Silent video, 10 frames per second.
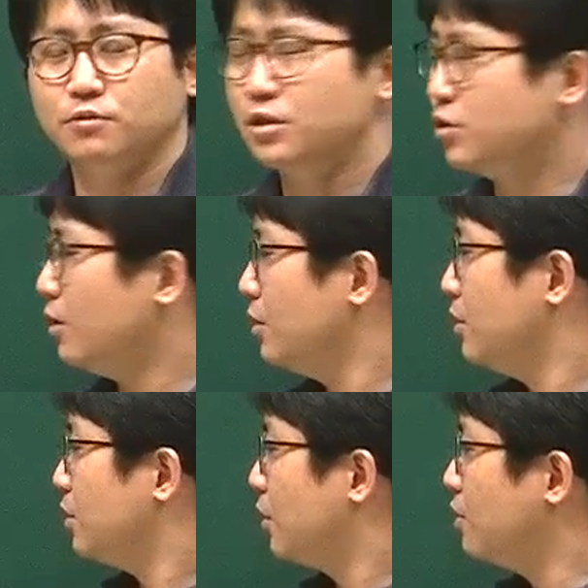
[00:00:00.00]
됐죠?
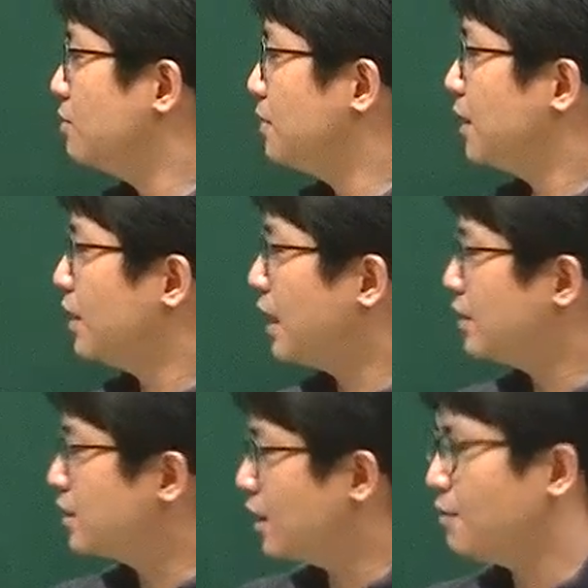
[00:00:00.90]
거짓말을
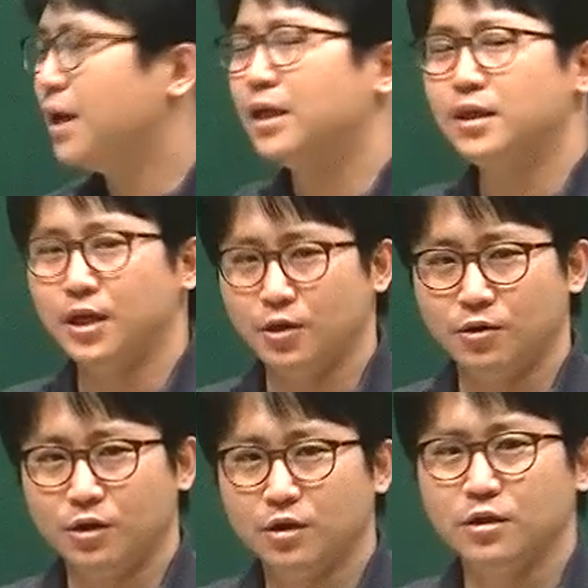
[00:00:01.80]
하는 사람이
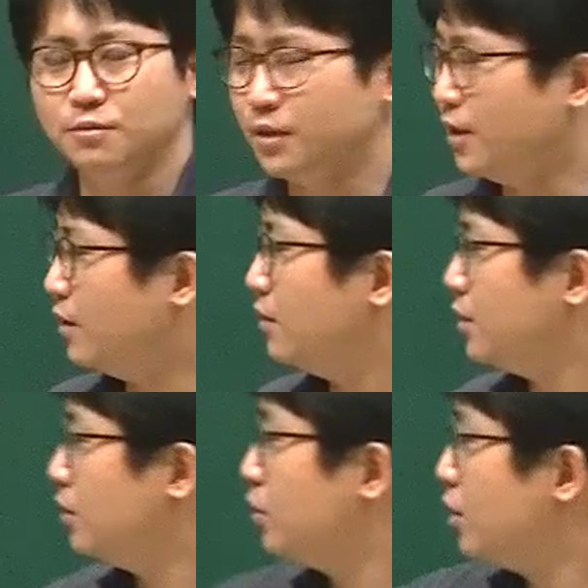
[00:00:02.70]
아니에요. 이런 의미예요.
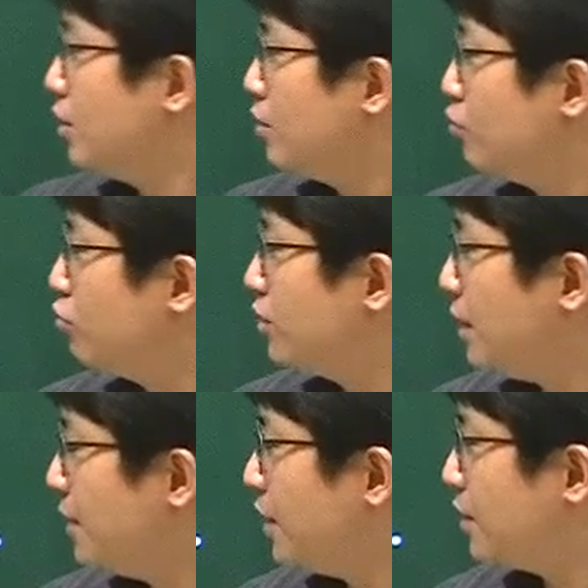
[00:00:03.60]
이거
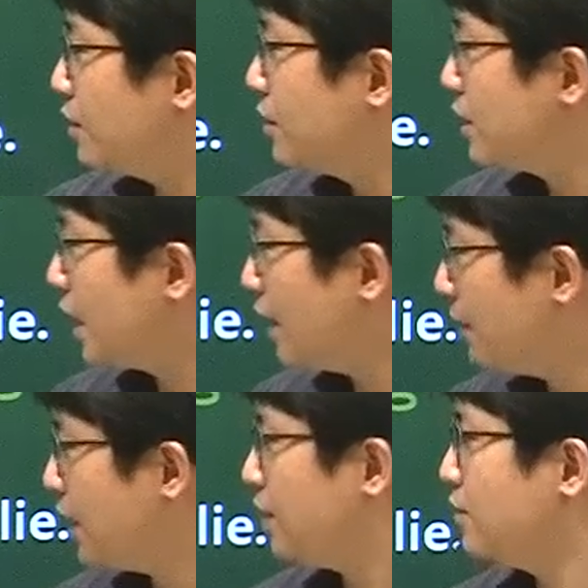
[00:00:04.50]
누구냐면 그
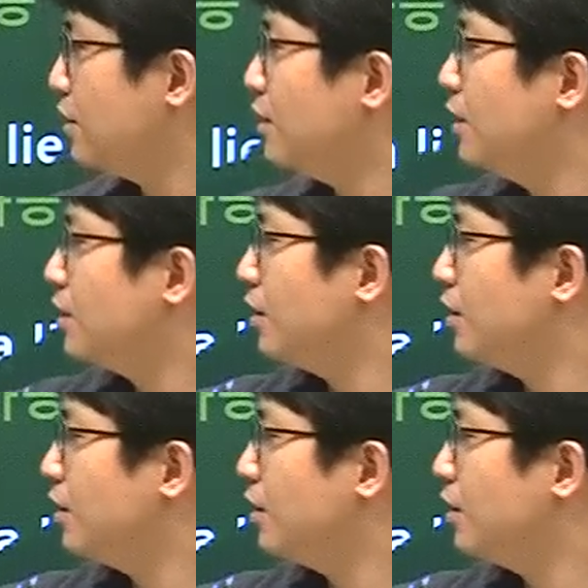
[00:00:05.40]
사람이 그죠?